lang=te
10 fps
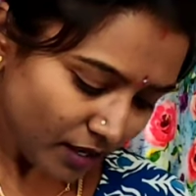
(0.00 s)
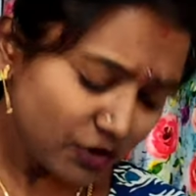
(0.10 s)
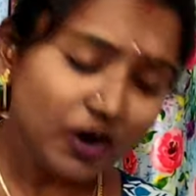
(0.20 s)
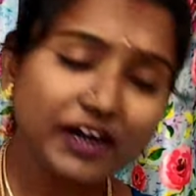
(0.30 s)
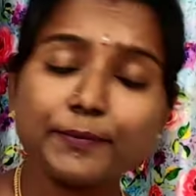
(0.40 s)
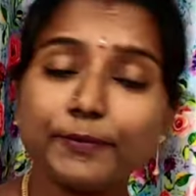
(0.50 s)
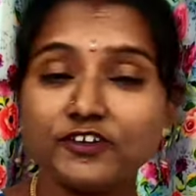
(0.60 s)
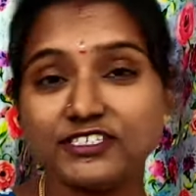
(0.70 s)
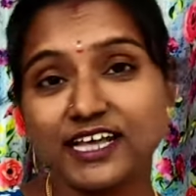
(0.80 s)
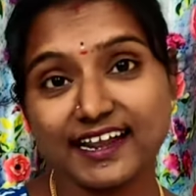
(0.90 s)
ఇంకొకటి
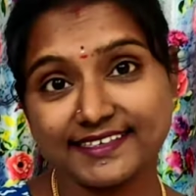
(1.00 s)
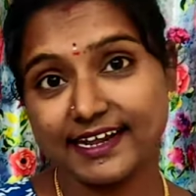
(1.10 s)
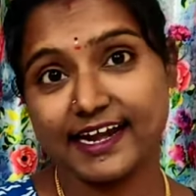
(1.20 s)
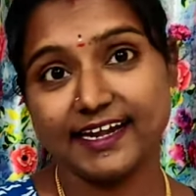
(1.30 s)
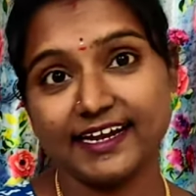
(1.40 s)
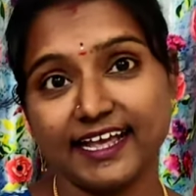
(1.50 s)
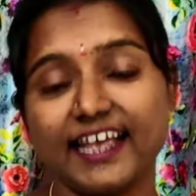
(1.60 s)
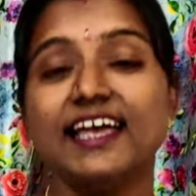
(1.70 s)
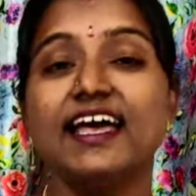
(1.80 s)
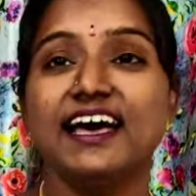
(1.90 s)
పర్సనల్ రీజన్ ఏంటంటే
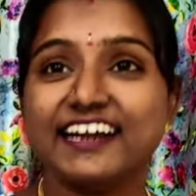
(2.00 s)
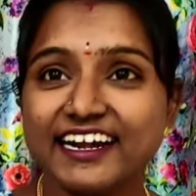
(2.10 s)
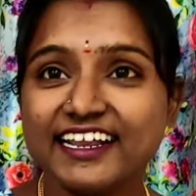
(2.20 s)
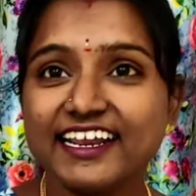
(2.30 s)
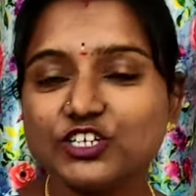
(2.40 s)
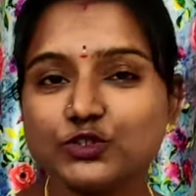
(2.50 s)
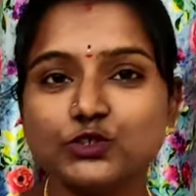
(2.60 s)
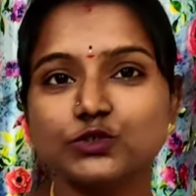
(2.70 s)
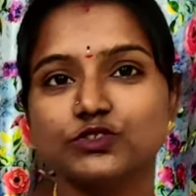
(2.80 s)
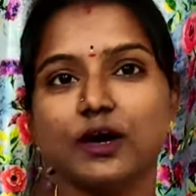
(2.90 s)
రండిరా
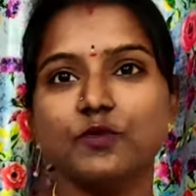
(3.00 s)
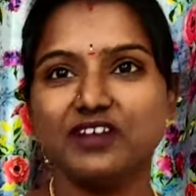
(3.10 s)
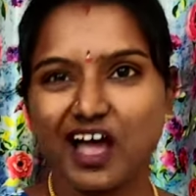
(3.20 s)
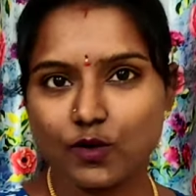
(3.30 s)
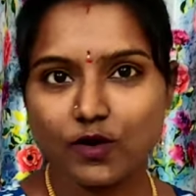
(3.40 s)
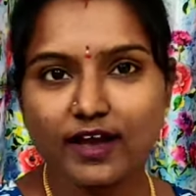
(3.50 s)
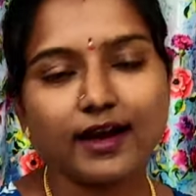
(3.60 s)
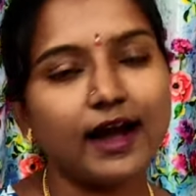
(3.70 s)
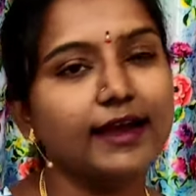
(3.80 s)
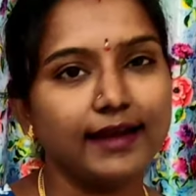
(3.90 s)
చూసుకుందాము నా కొడక